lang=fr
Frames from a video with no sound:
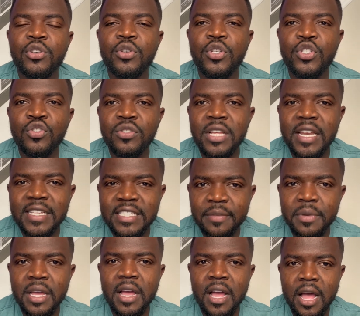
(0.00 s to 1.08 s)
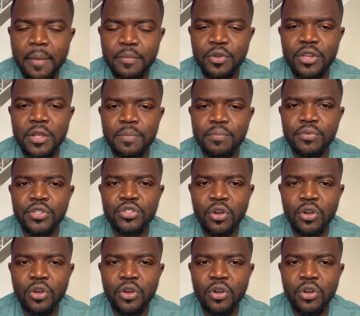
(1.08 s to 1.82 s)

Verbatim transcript: qui sont dans les Émirats Arabes Unis puissent